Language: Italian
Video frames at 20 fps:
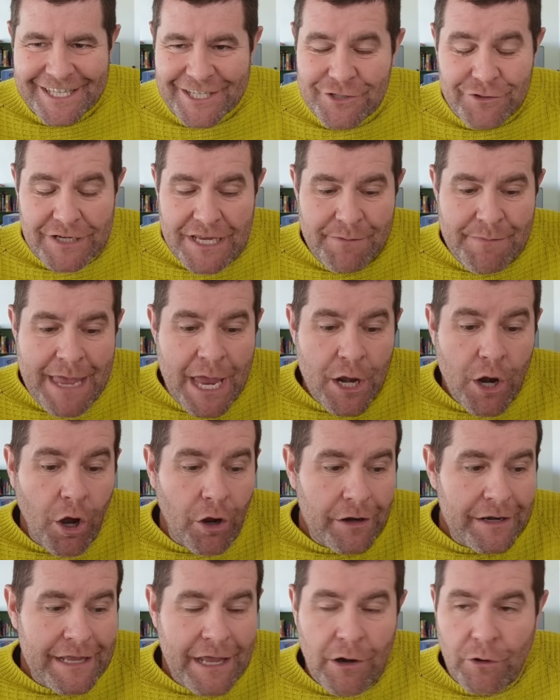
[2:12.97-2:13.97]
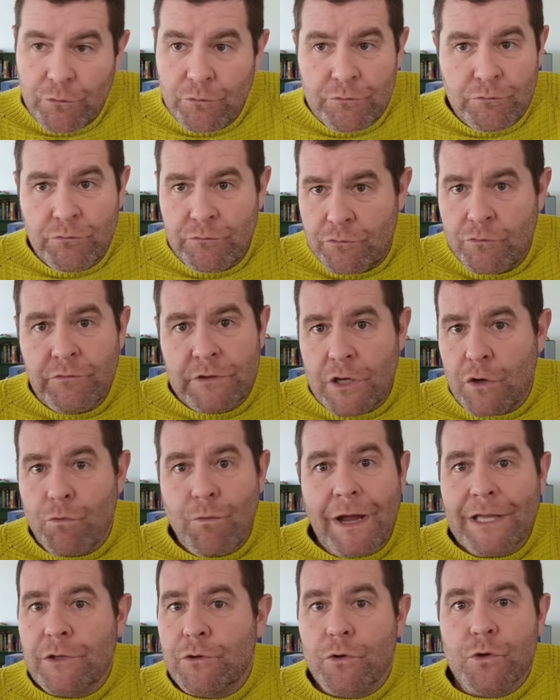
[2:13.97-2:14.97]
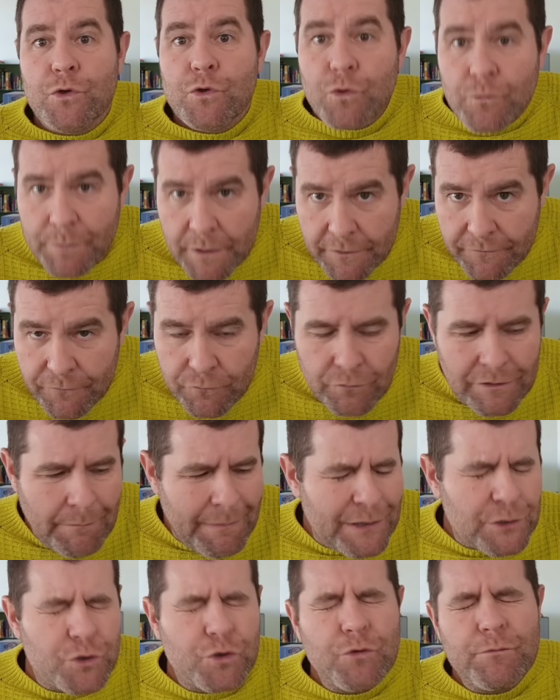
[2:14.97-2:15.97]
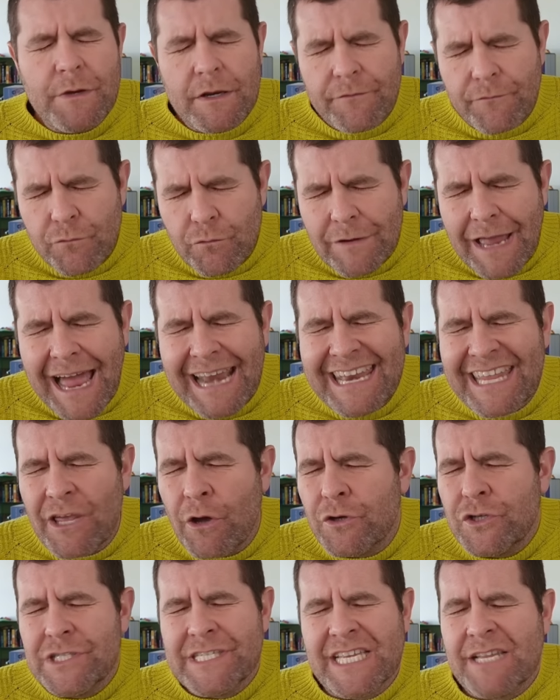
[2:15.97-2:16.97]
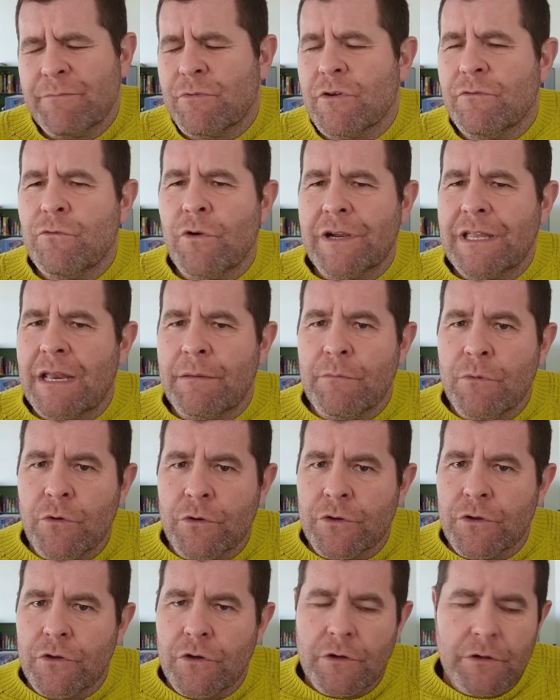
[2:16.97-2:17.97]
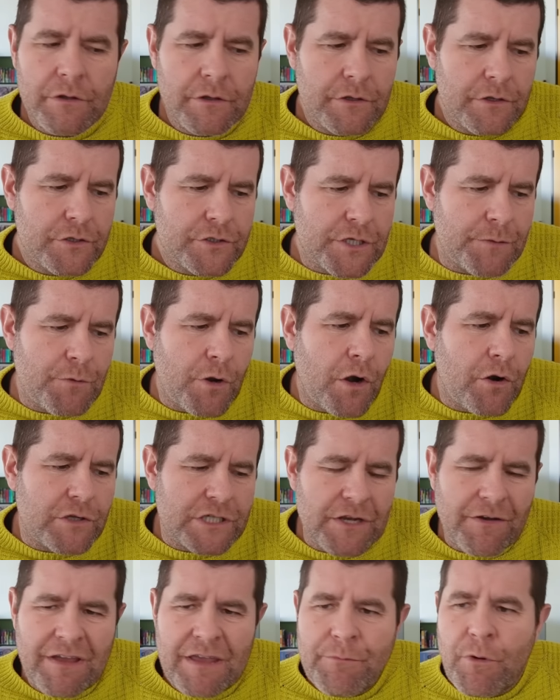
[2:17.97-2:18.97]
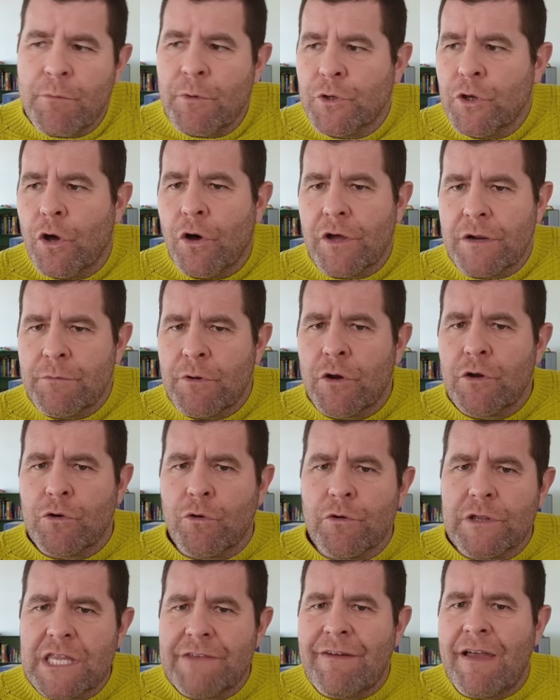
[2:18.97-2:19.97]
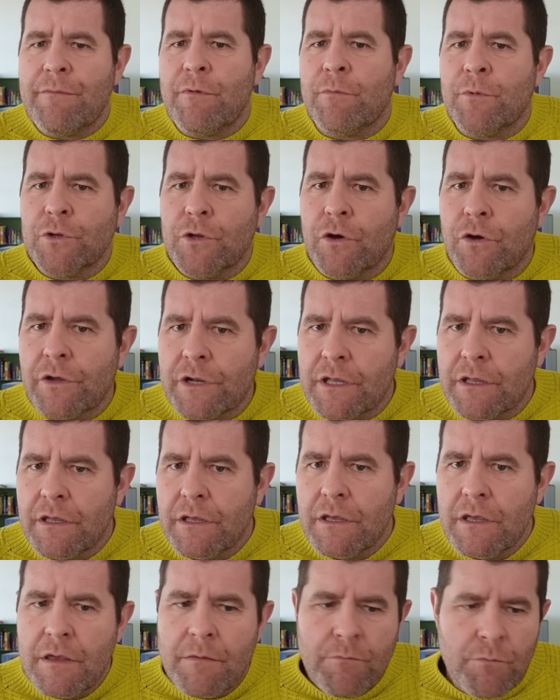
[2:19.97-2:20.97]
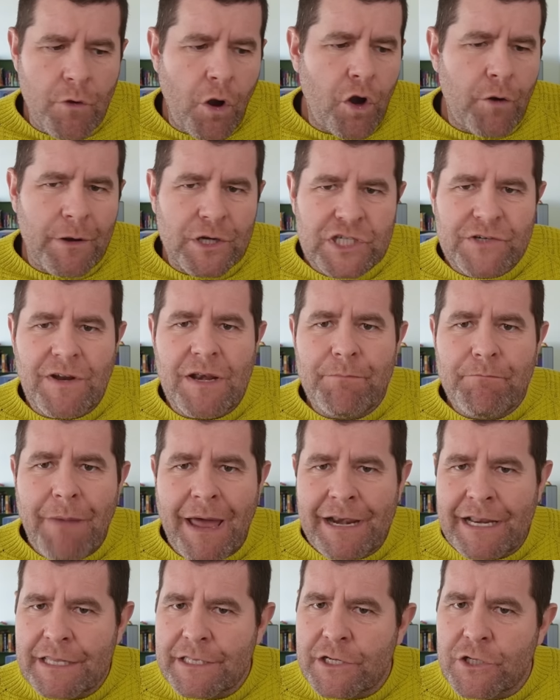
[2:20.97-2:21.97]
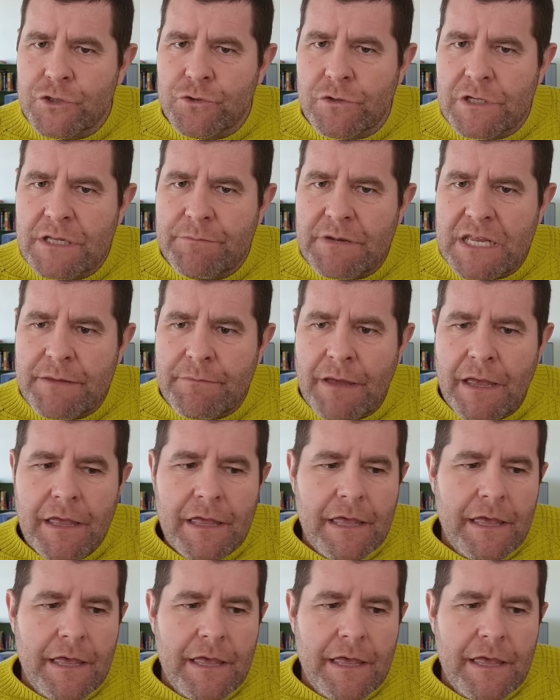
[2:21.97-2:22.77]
Leggeri, i miei nonni erano tu, tutti e quattro super frugali, ma super frugali che oggi sarebbero fuori dal mondo. Cioè mio nonno aveva i pomodori, mio nonno coltivava i pomodori, mio nonno mangiava il pane tre giorni prima.